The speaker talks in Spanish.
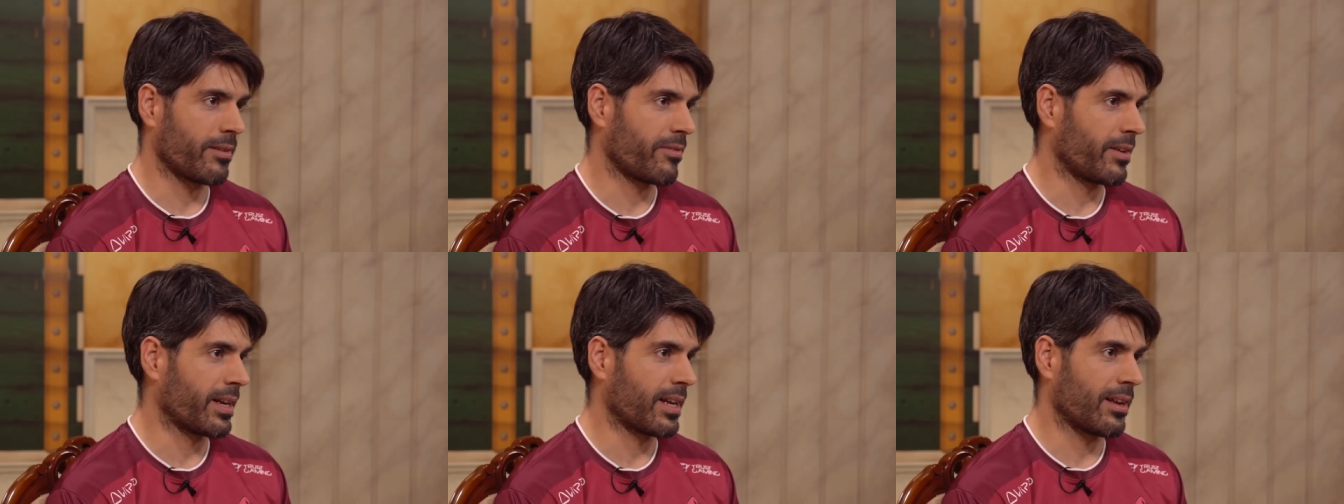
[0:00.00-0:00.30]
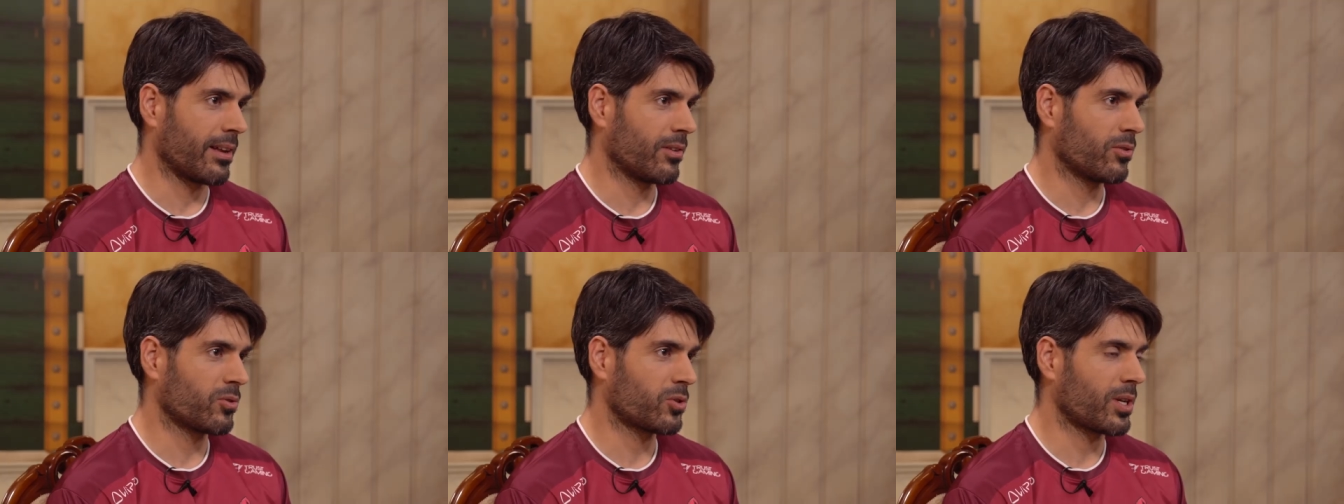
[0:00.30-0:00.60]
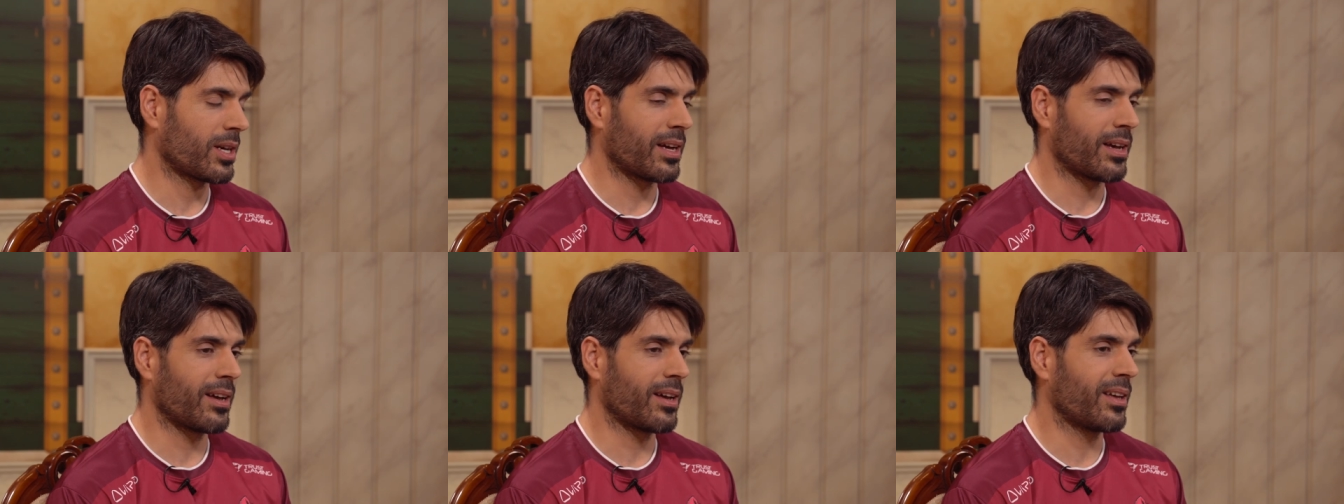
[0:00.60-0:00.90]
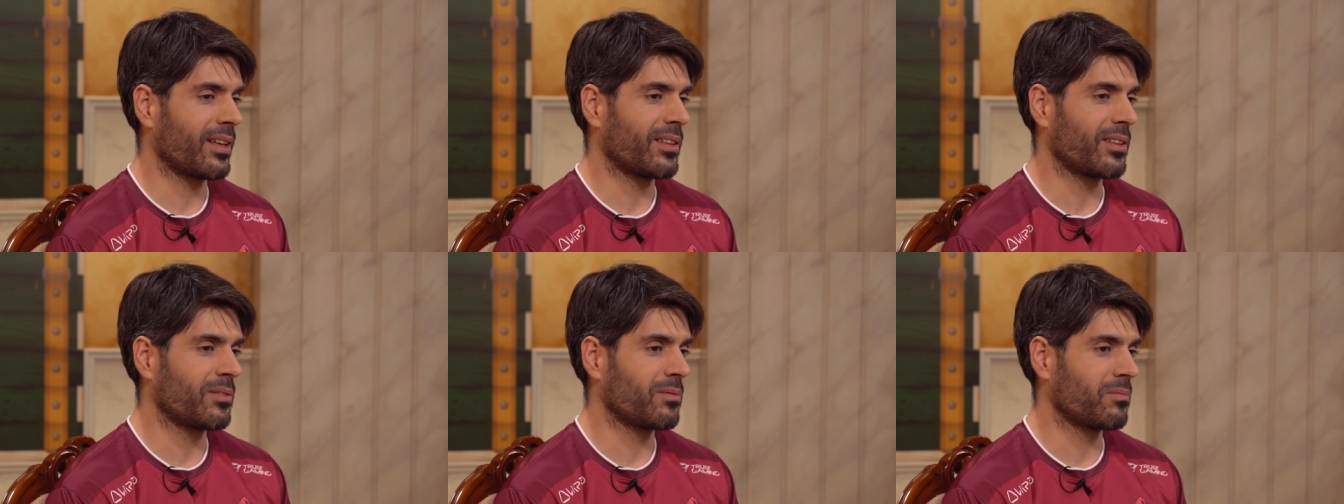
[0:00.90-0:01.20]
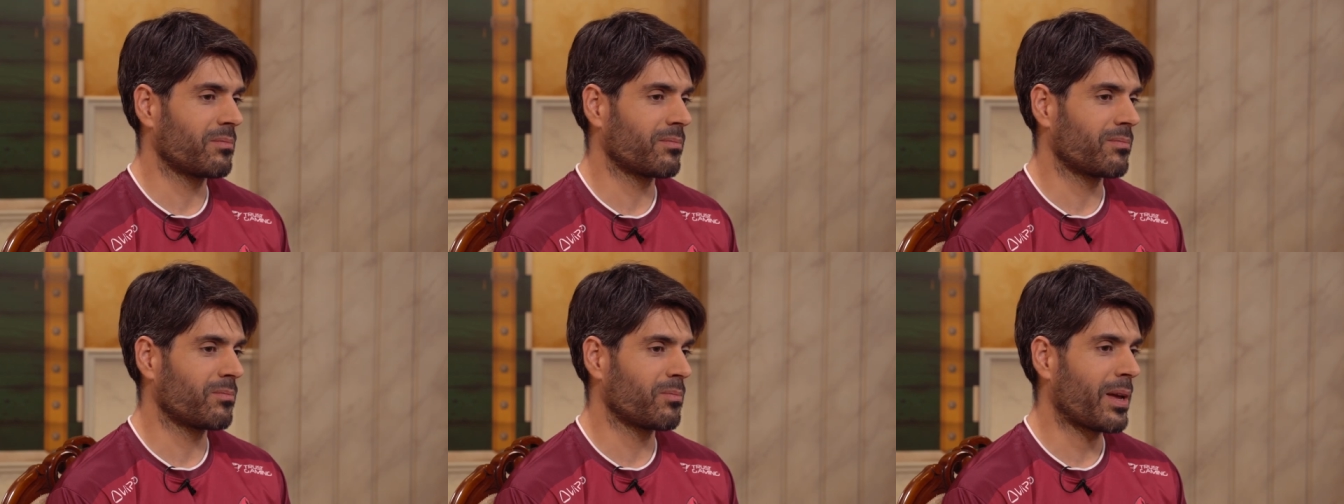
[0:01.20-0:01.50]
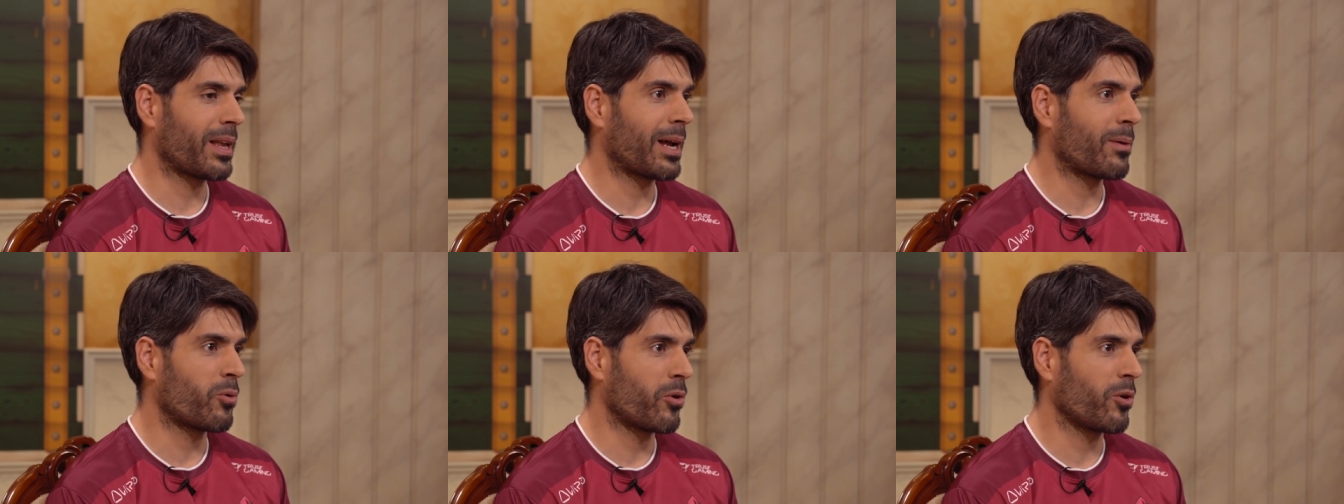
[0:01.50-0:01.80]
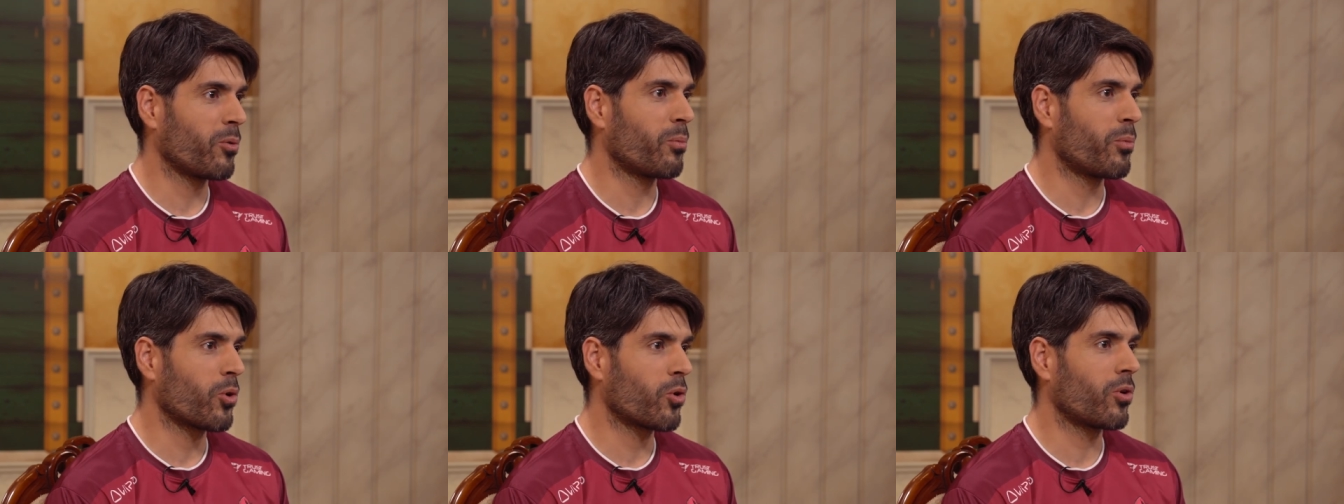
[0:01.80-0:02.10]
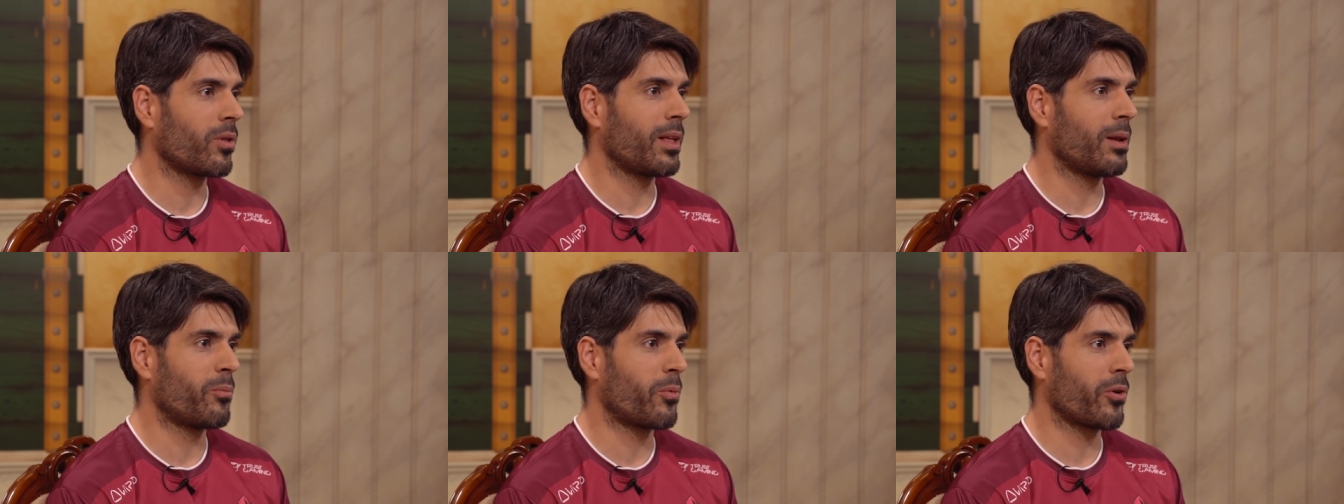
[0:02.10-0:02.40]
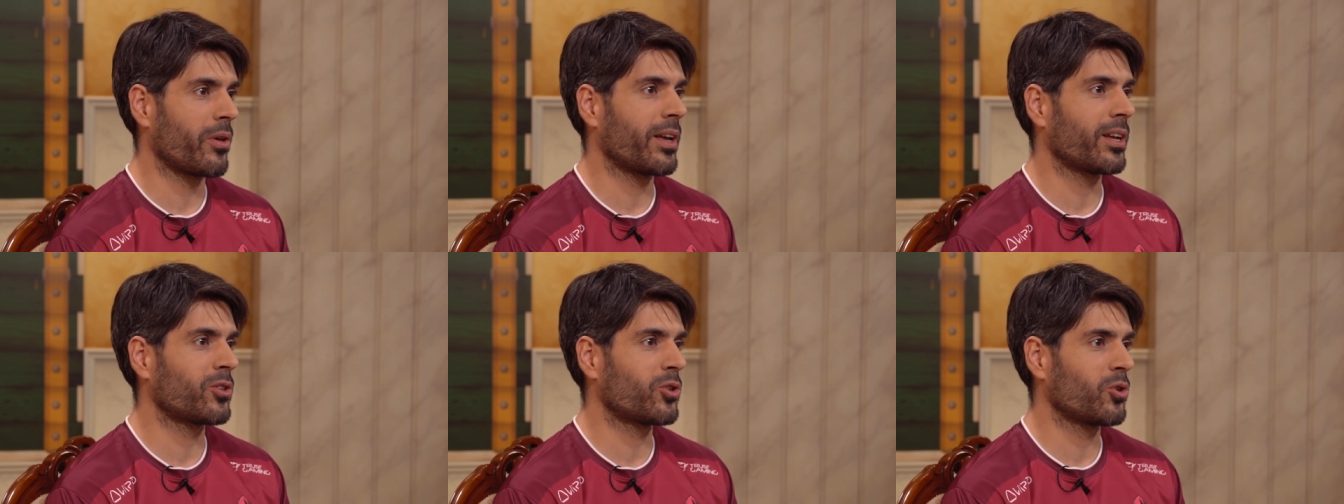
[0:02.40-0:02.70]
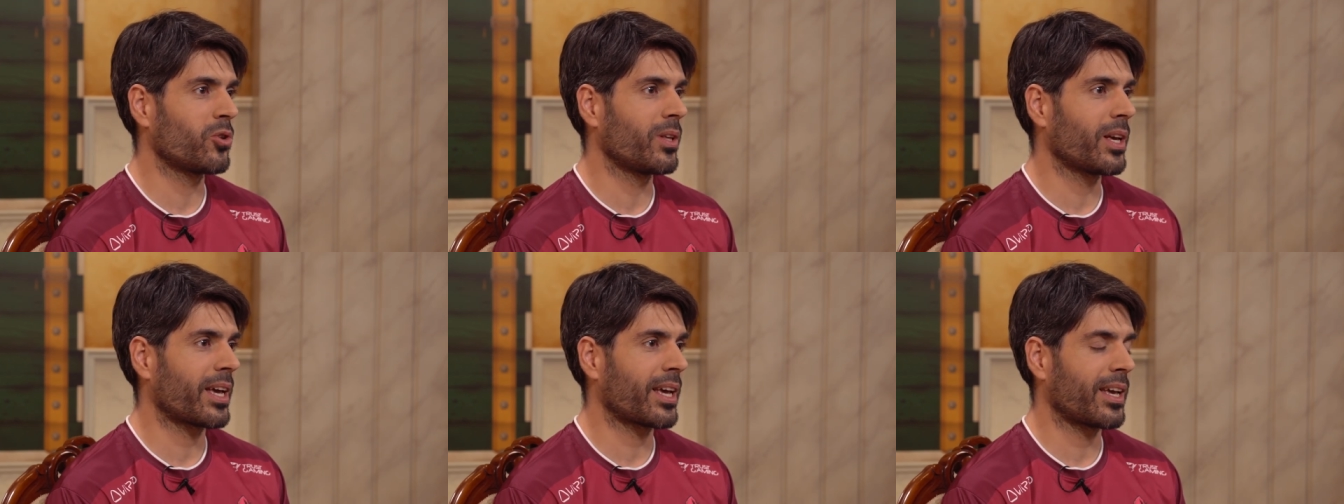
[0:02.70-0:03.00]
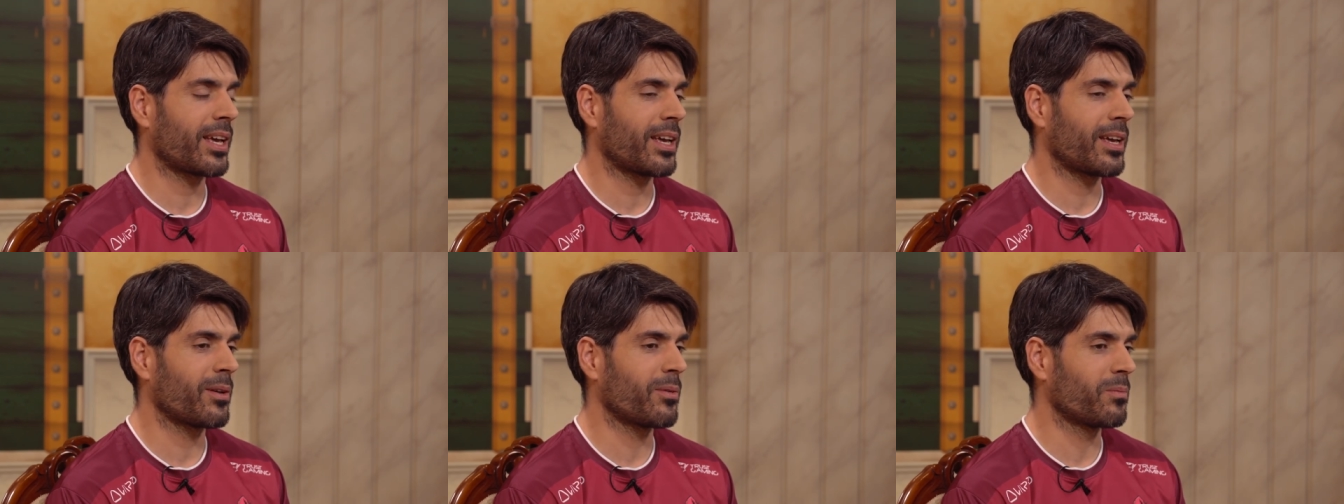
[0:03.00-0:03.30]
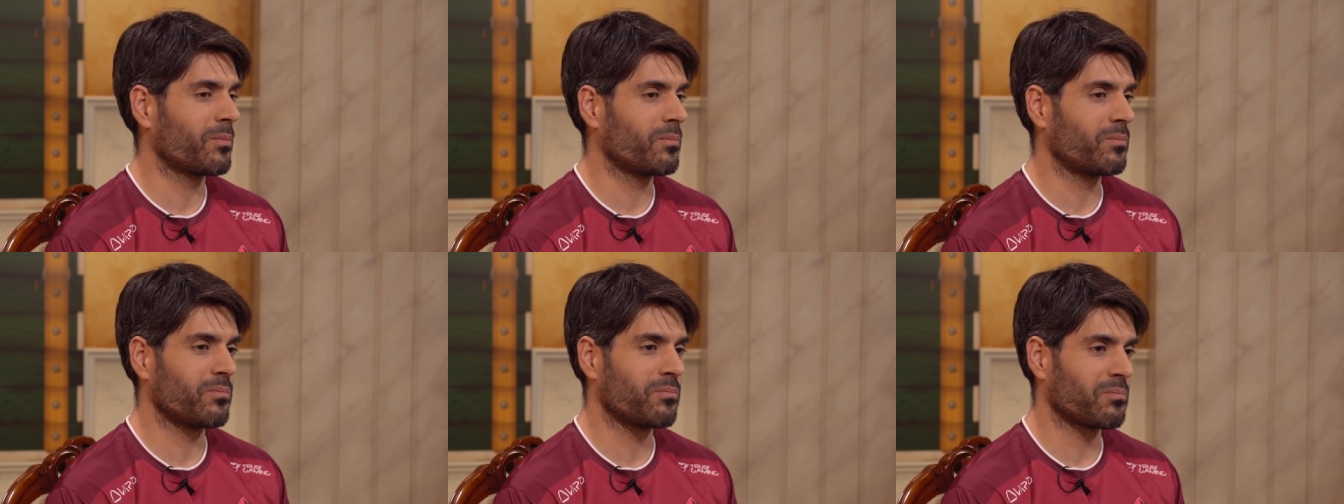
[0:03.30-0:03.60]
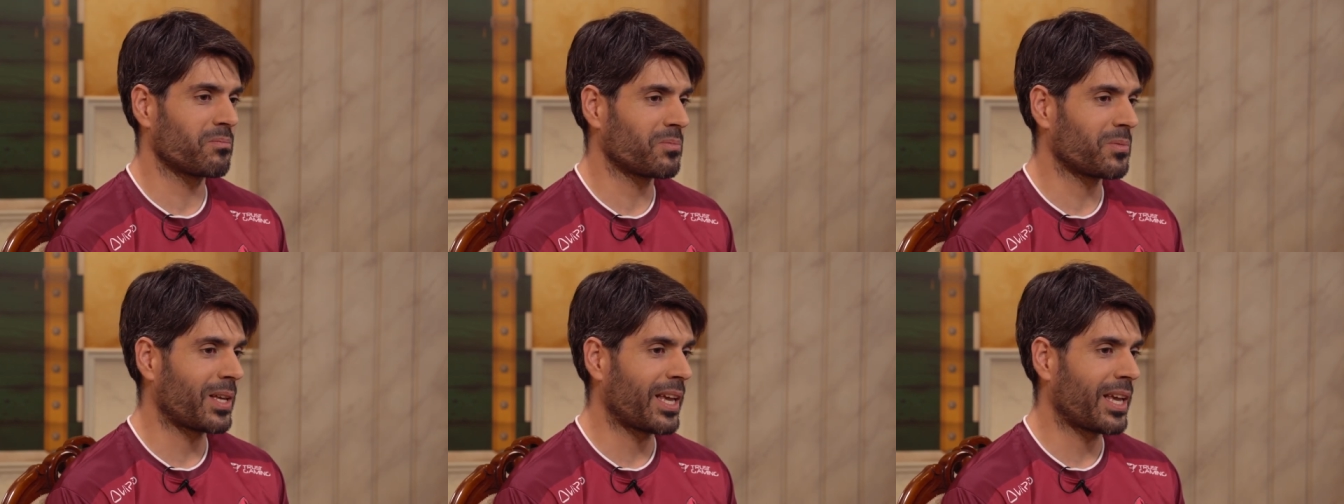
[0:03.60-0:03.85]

al final. O sea, me enamoré un poco del proyecto, dije, mm,